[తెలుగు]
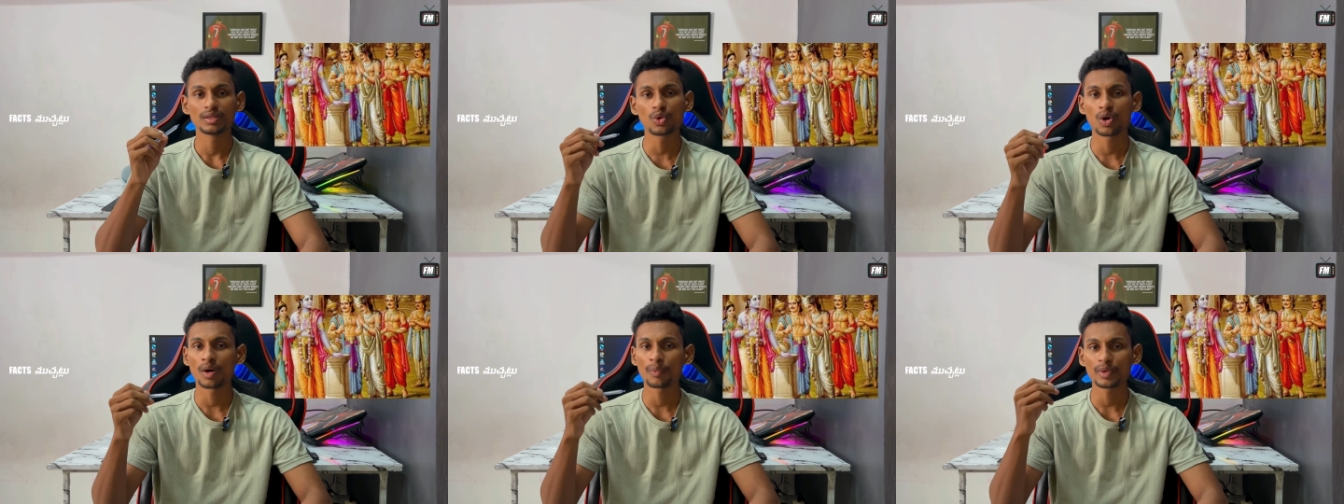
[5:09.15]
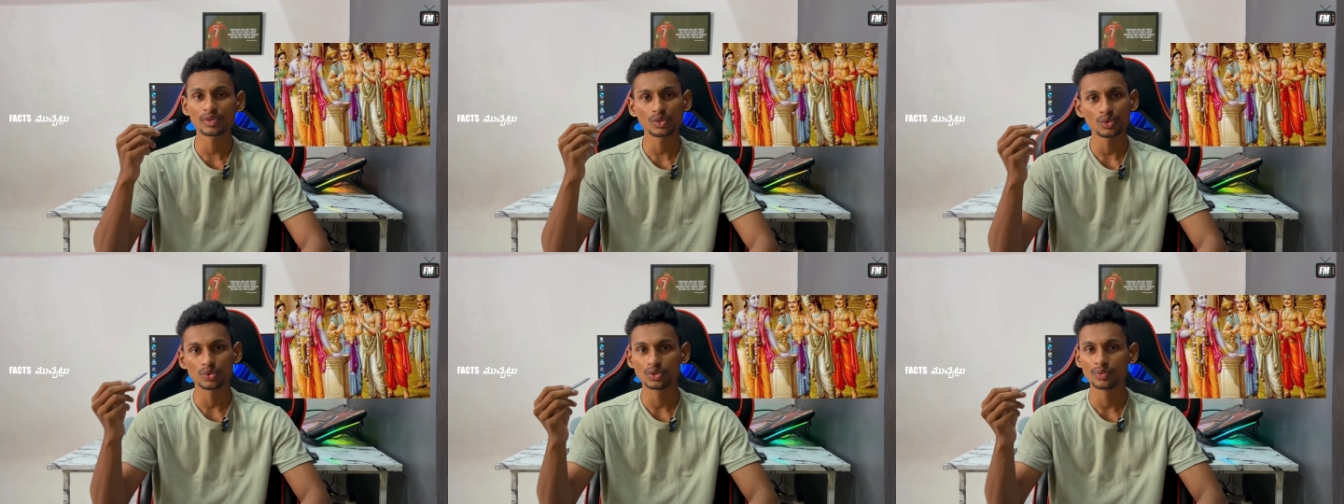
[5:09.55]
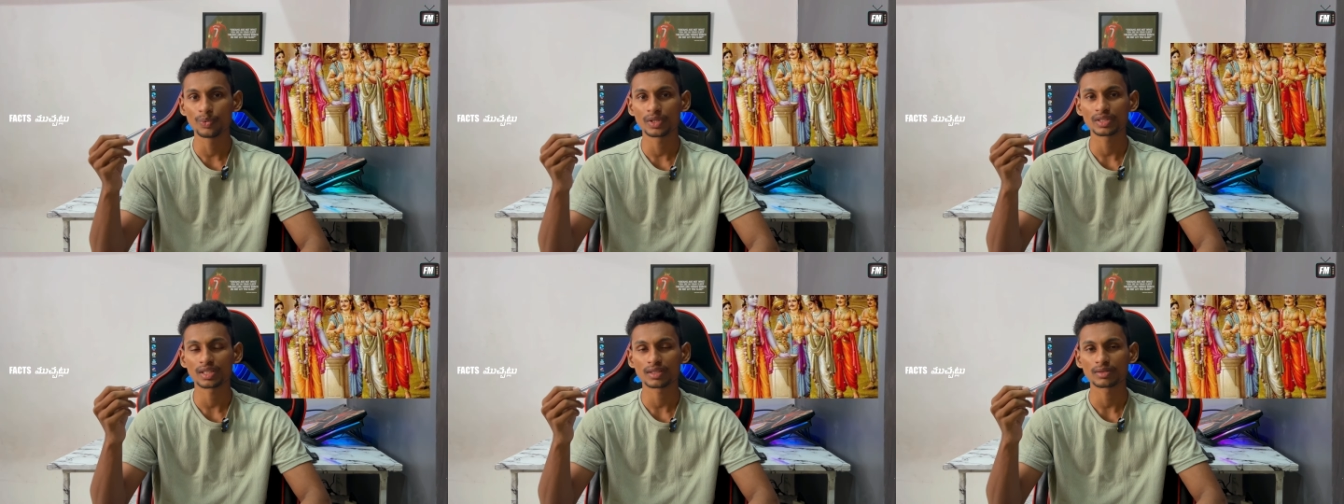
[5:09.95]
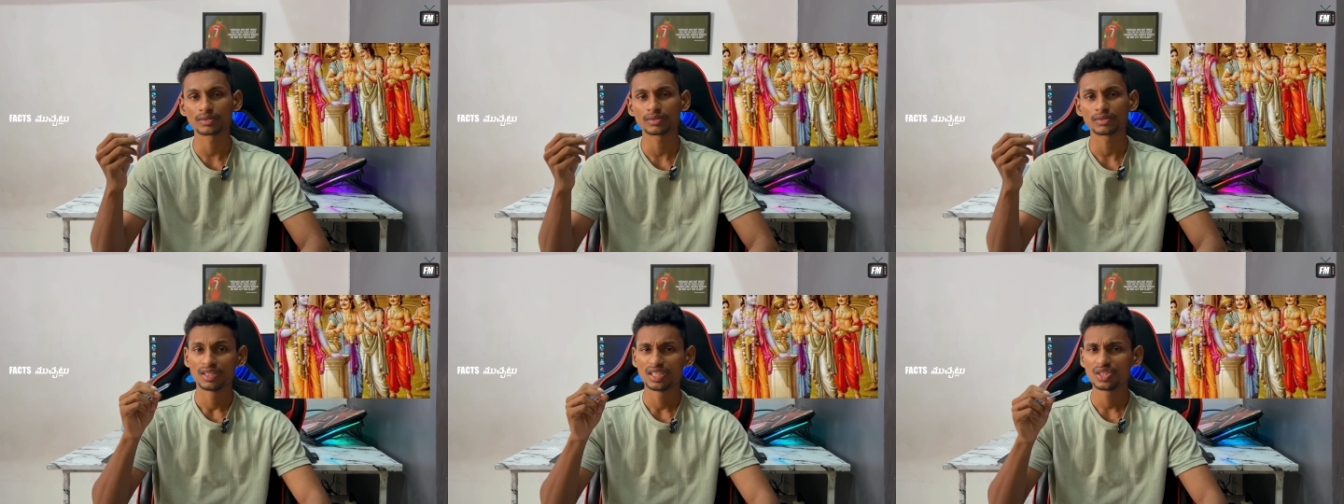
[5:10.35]
కోపంతో ఊగిపోతారు
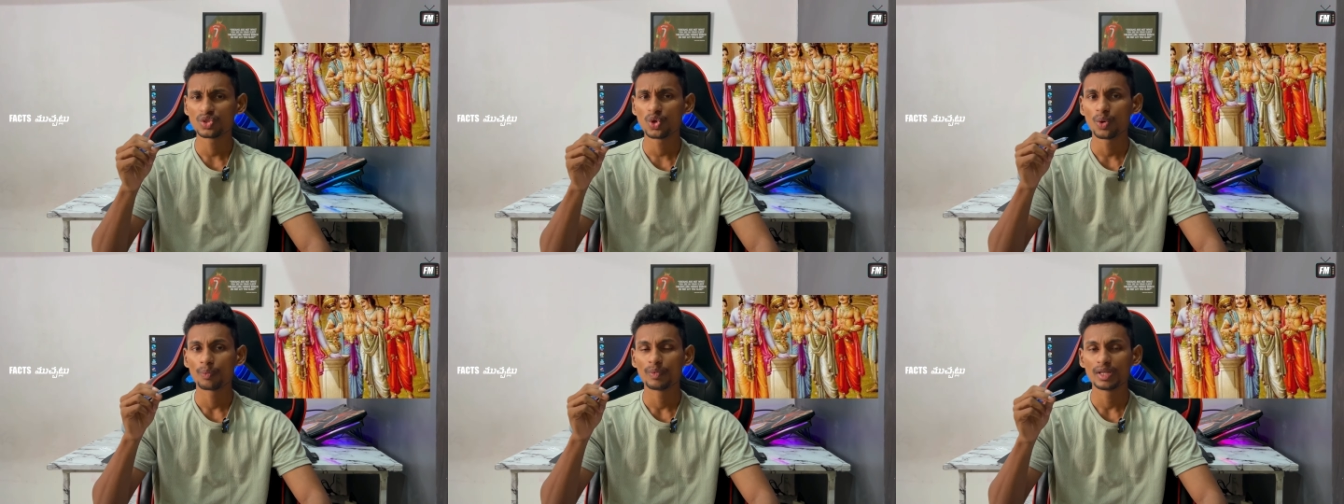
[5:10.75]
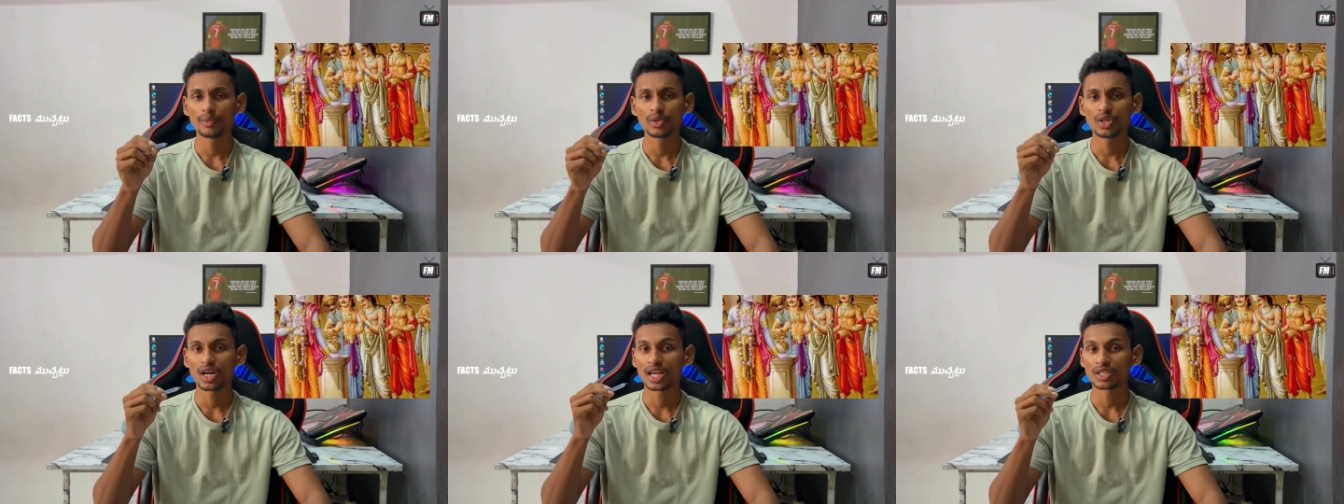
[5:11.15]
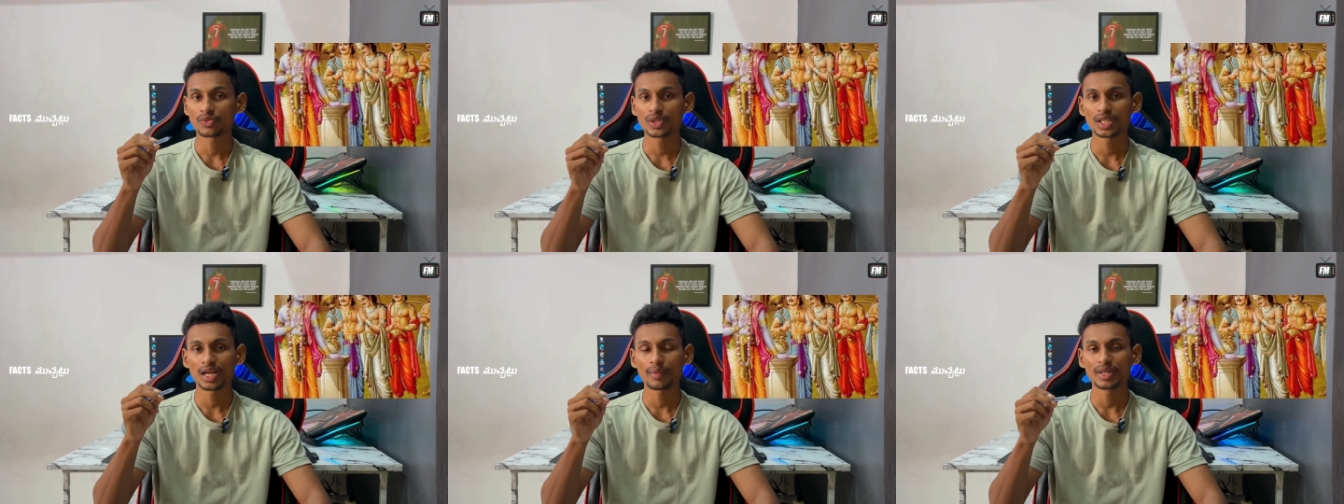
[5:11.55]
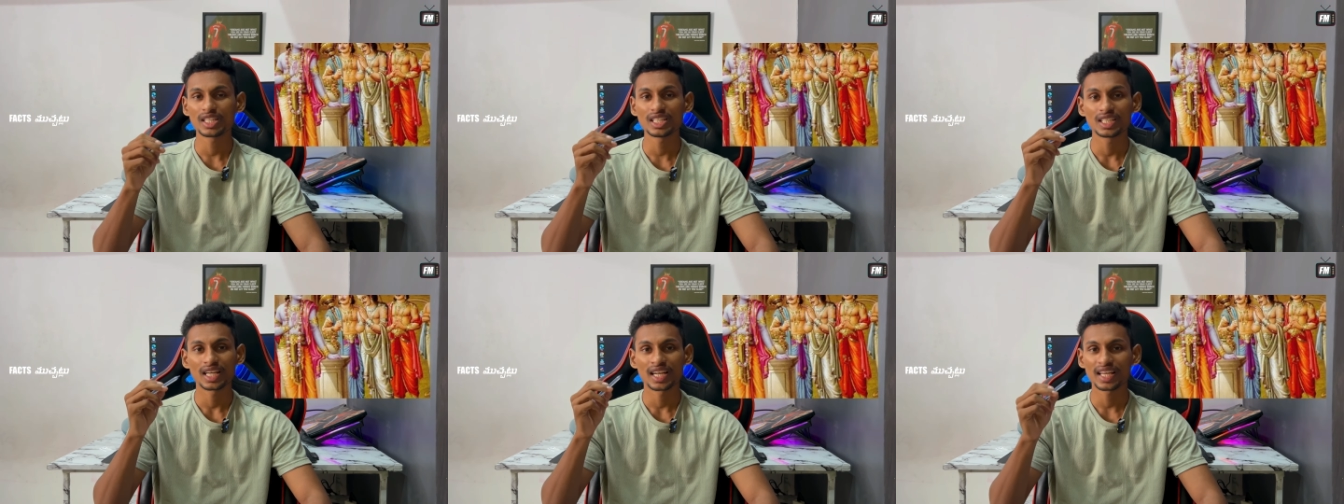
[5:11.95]
దీంతో భీముడు అశ్వత్థామని
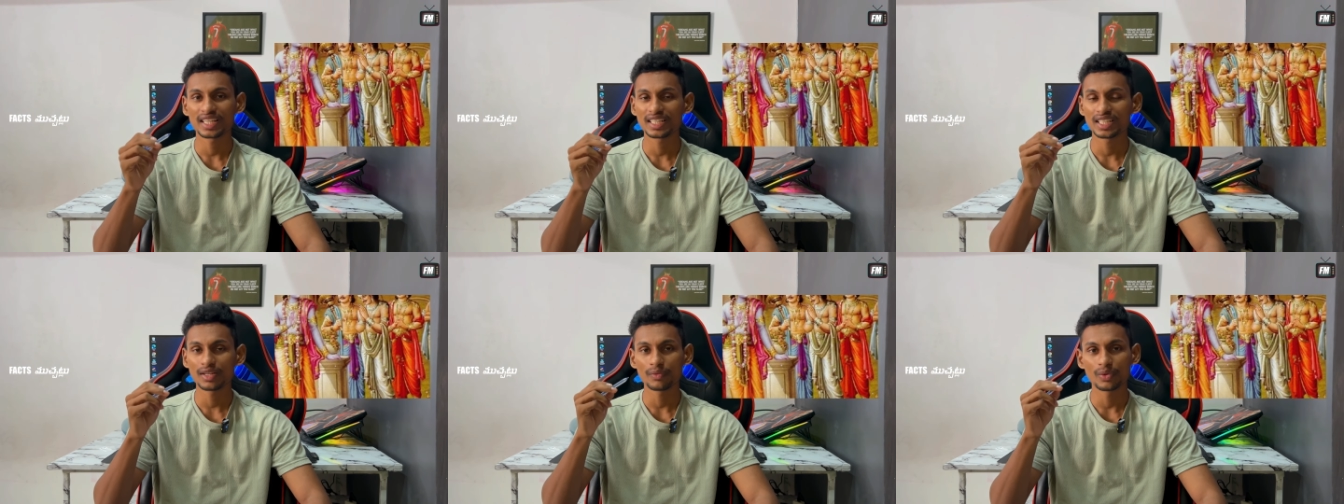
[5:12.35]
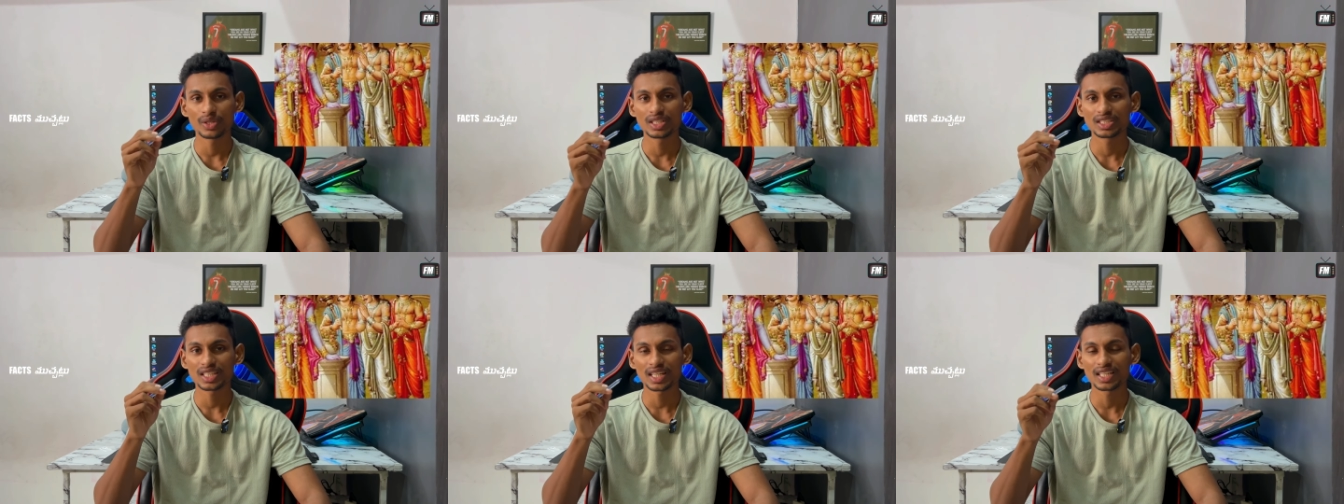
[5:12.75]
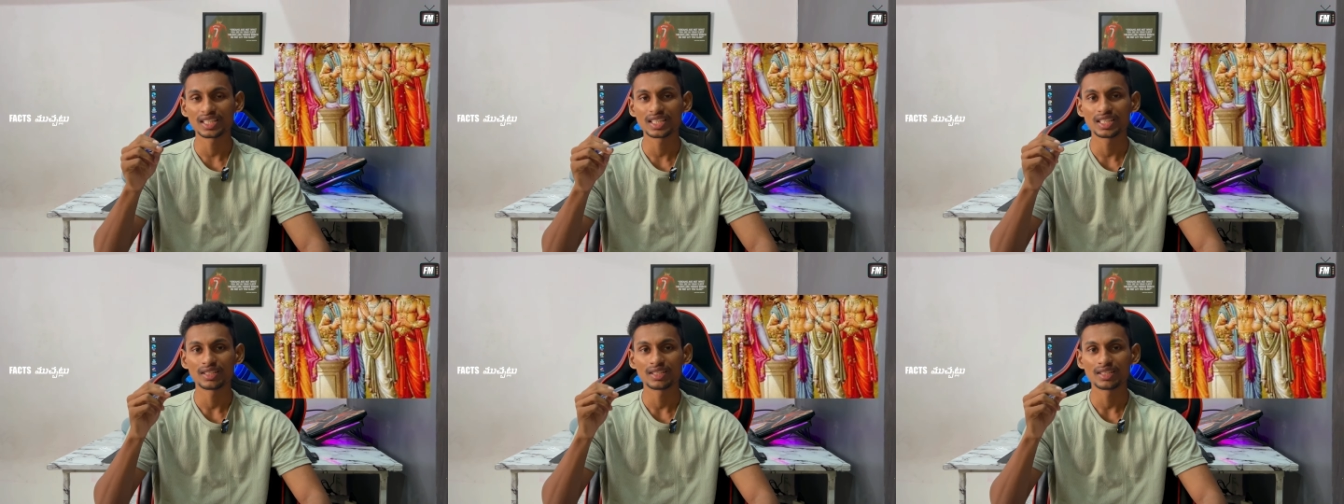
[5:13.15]
ఎలాగైనా ఓడించాలని